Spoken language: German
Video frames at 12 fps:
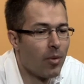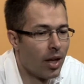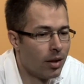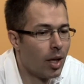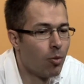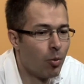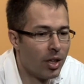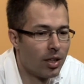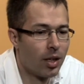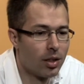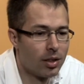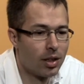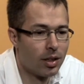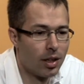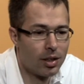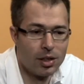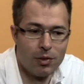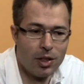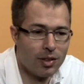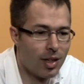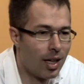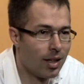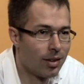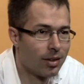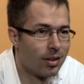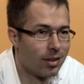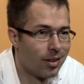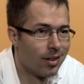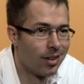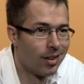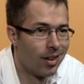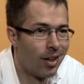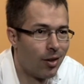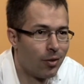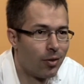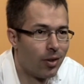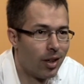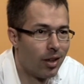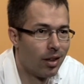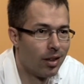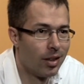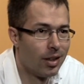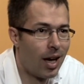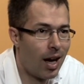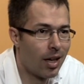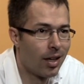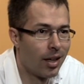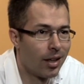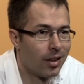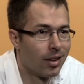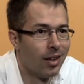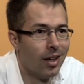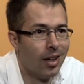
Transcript: in dem Moment hatte ich gedacht, ich will das alles auf, an den Haken hängen